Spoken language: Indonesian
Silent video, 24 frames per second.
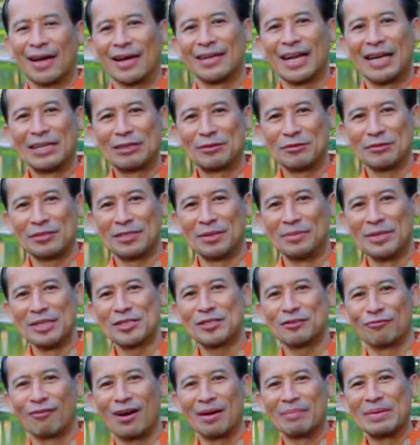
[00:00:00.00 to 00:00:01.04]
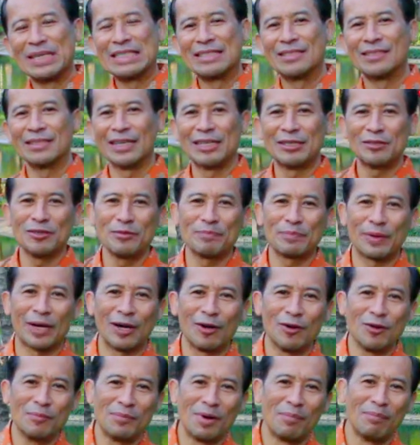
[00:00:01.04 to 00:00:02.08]
Karena itu sebenarnya suami istri itu
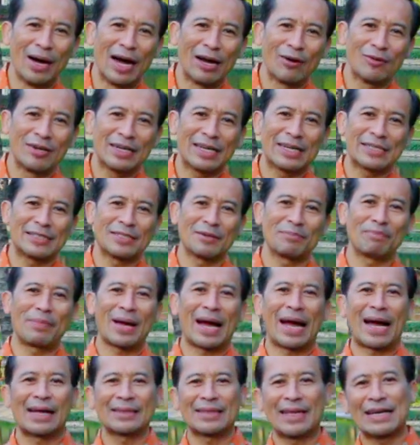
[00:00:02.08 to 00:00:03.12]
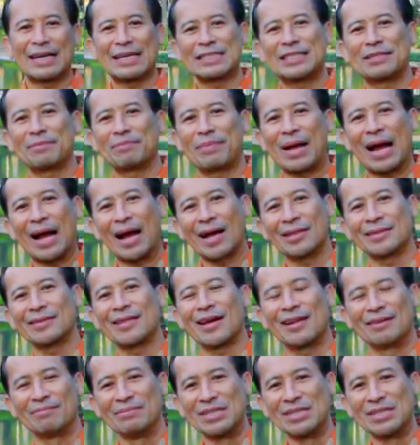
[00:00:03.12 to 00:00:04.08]
perlu membangun kesepakatan-kesepakatan.